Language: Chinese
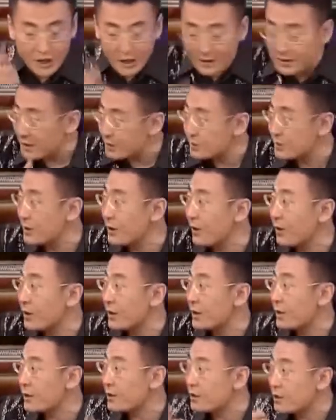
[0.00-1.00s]
加在饲料
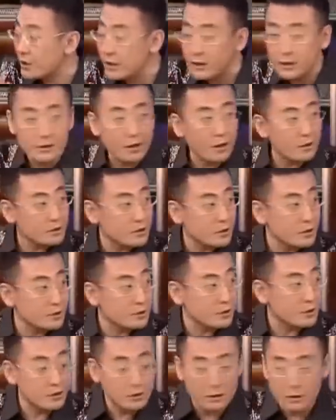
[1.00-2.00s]
里，可以让这个
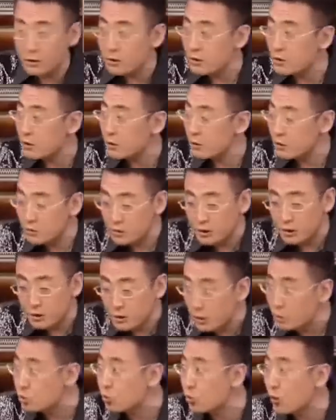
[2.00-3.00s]
这个这个
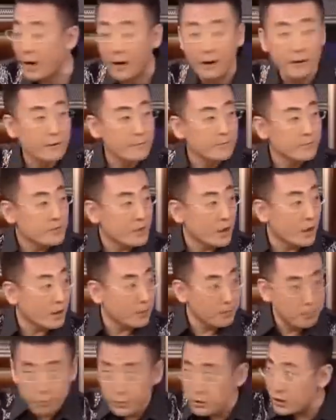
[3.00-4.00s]
牲畜啊，
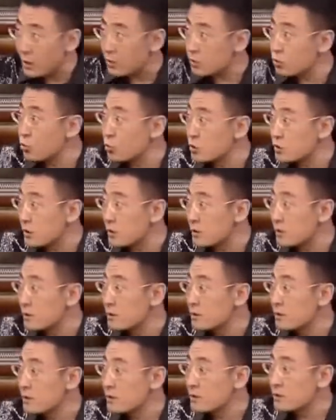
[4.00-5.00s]
它不长肚子，
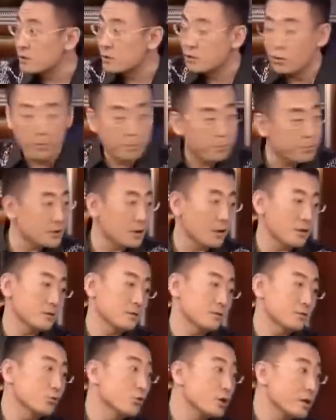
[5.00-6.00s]
就不
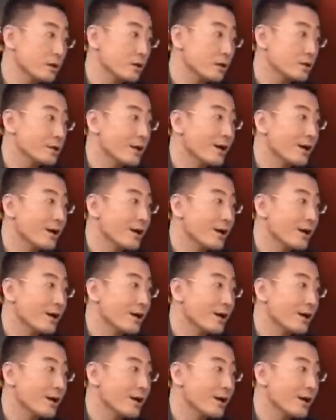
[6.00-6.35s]
像苏里